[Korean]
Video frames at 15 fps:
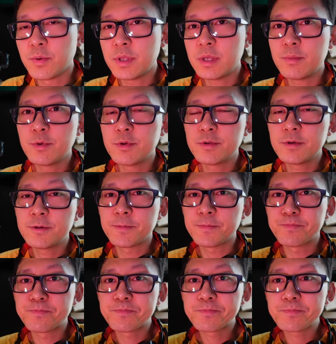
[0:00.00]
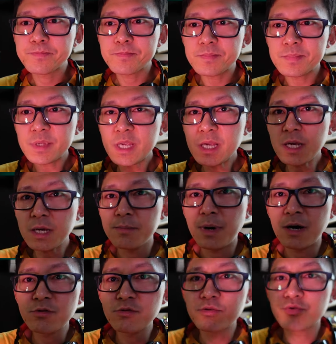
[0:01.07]
왜냐면은
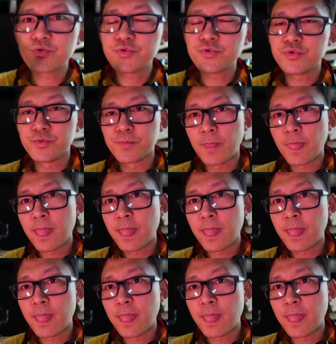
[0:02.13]
마우스로